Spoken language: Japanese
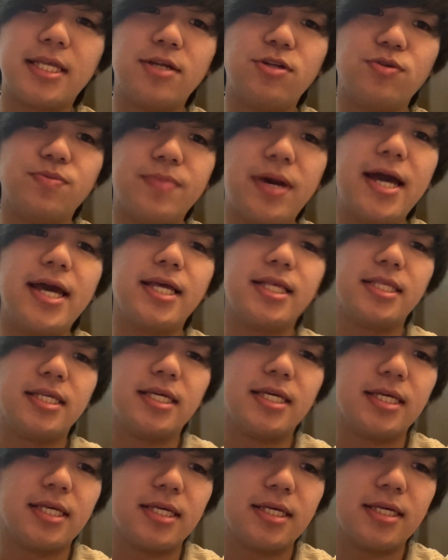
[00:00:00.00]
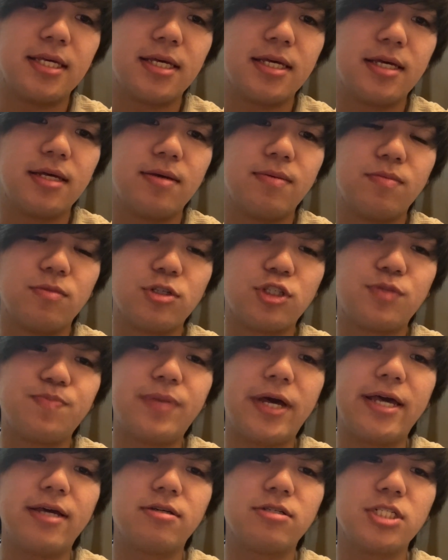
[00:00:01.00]
てる前に
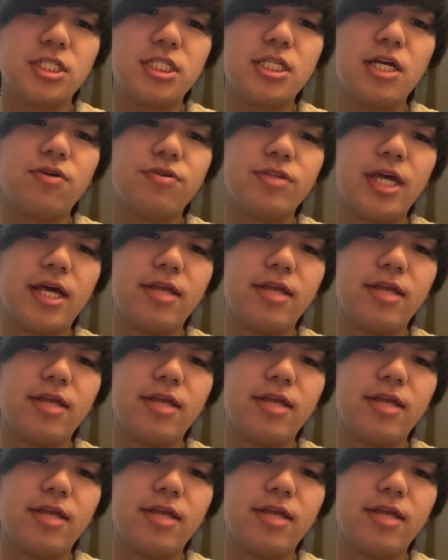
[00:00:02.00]
スパイク自体をね